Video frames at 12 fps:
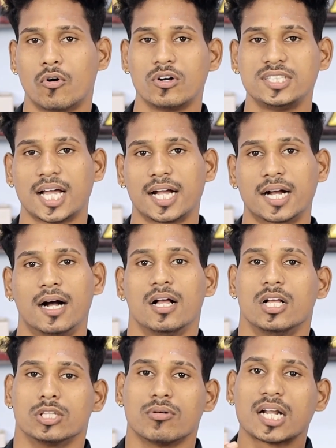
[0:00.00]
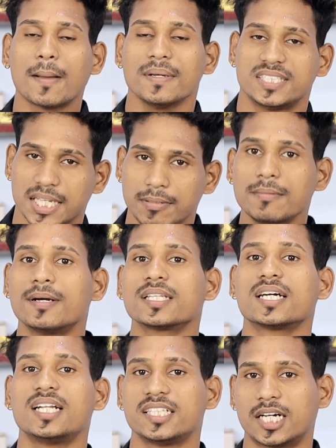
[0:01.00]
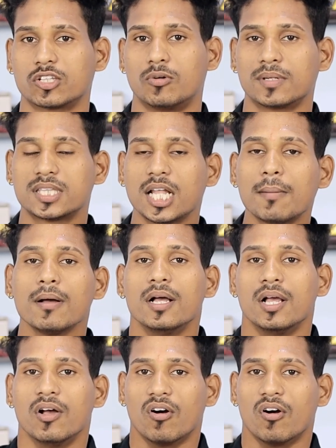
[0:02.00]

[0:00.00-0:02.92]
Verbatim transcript: हो जाएगा तो अगर आप इसे भी बंद करना चाहते हो मतलब